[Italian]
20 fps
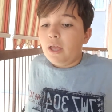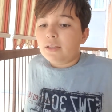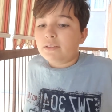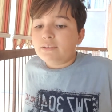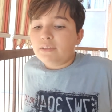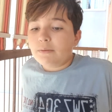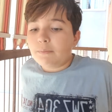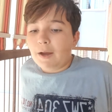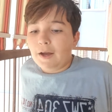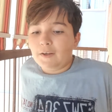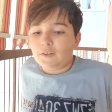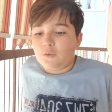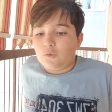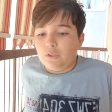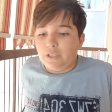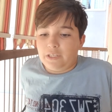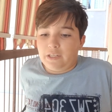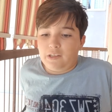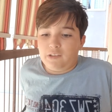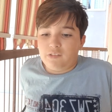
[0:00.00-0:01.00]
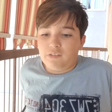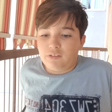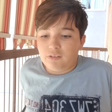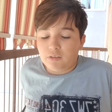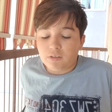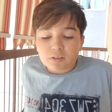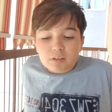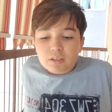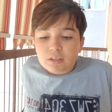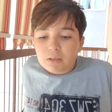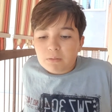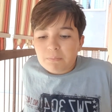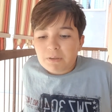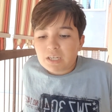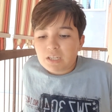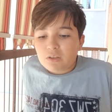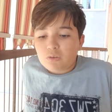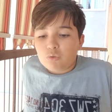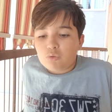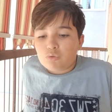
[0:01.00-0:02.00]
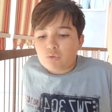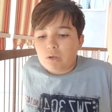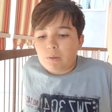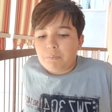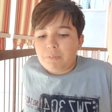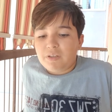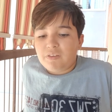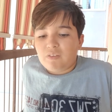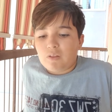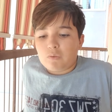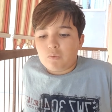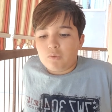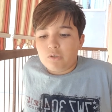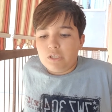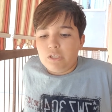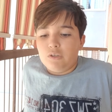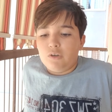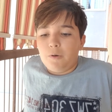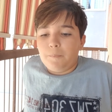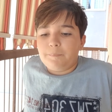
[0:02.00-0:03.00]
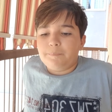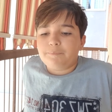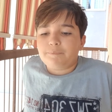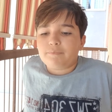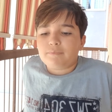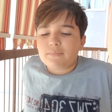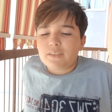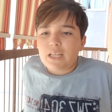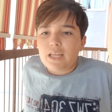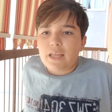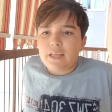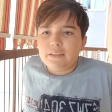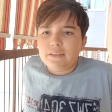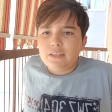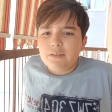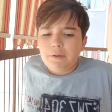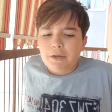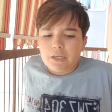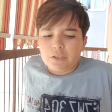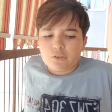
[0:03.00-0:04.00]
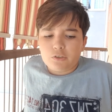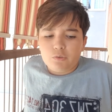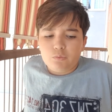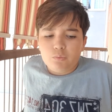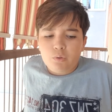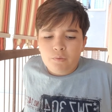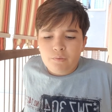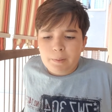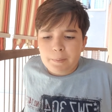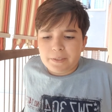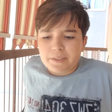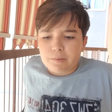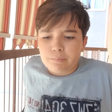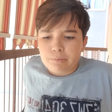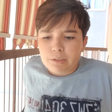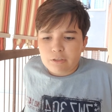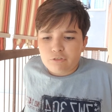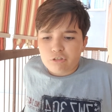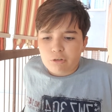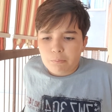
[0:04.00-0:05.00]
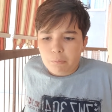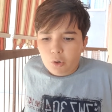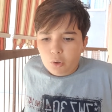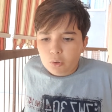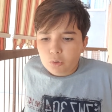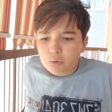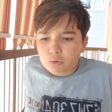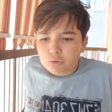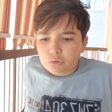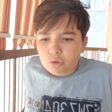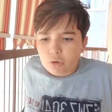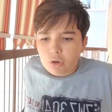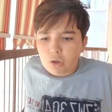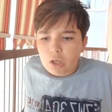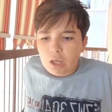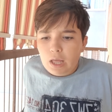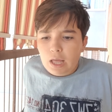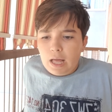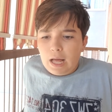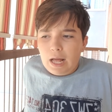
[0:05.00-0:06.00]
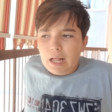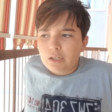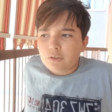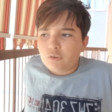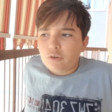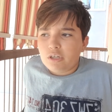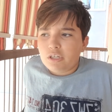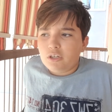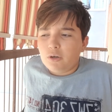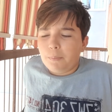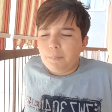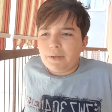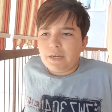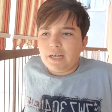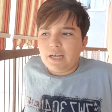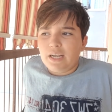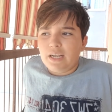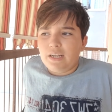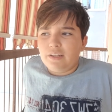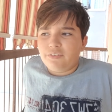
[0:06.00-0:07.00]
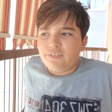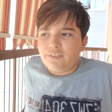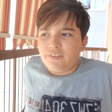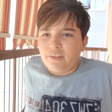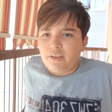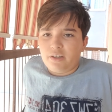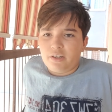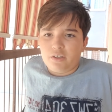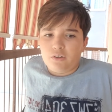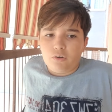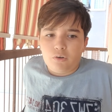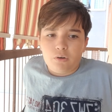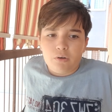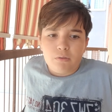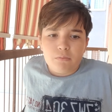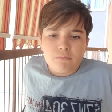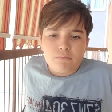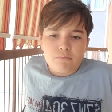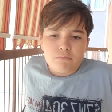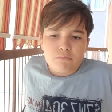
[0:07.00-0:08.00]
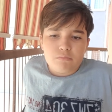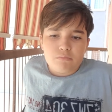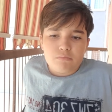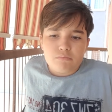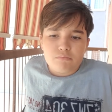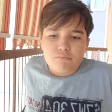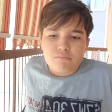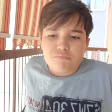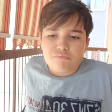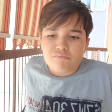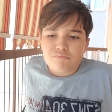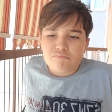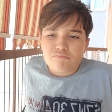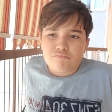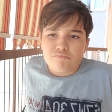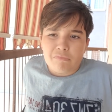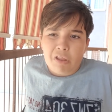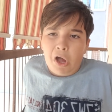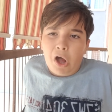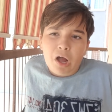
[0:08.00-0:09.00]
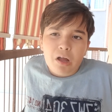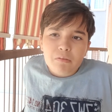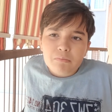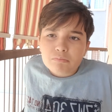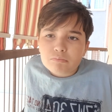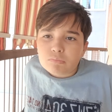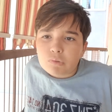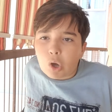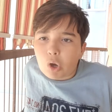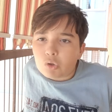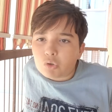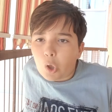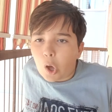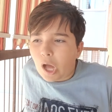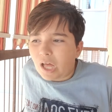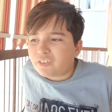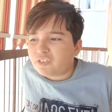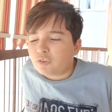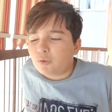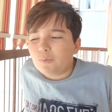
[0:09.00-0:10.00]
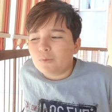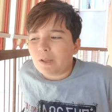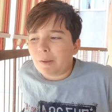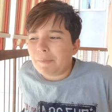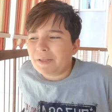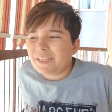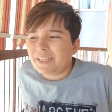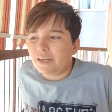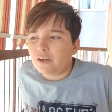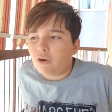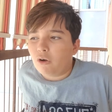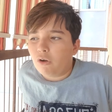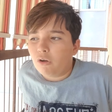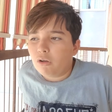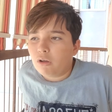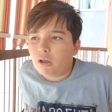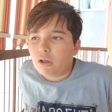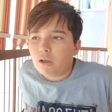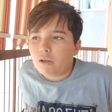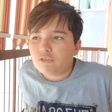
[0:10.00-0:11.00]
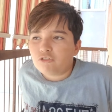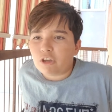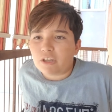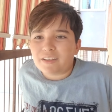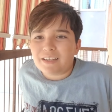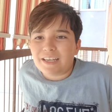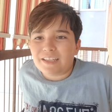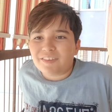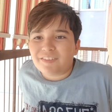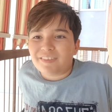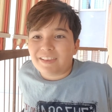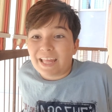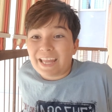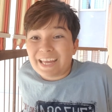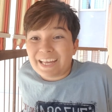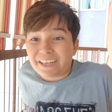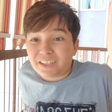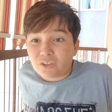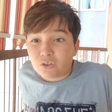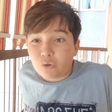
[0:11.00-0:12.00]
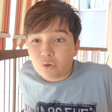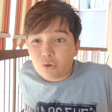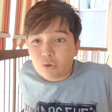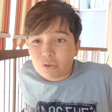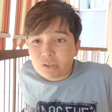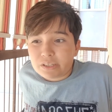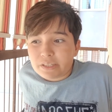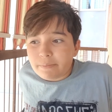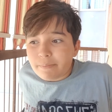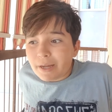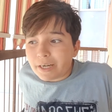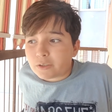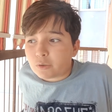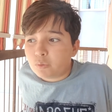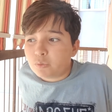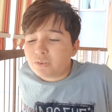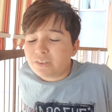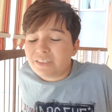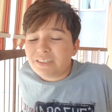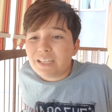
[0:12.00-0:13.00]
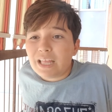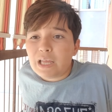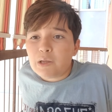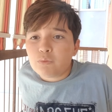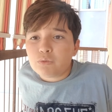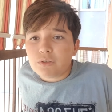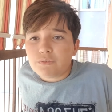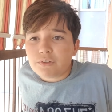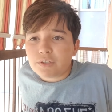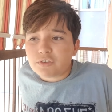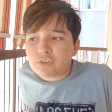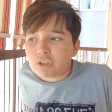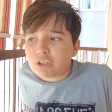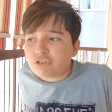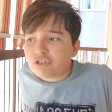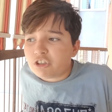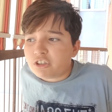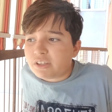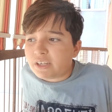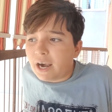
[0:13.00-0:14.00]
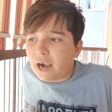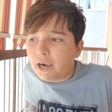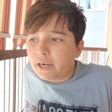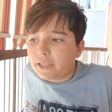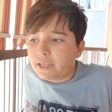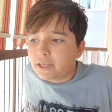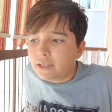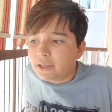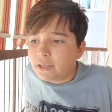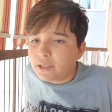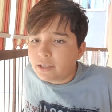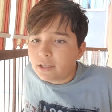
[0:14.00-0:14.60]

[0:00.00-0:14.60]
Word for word: Di Marco, ragazzi, rimanendo sulla pista Torino, Di Marco è un nome che piace molto al Torino per l'esterno. No, no, no, assolutamente no. Cioè, l'esterno. Di Marco è un difensore centrale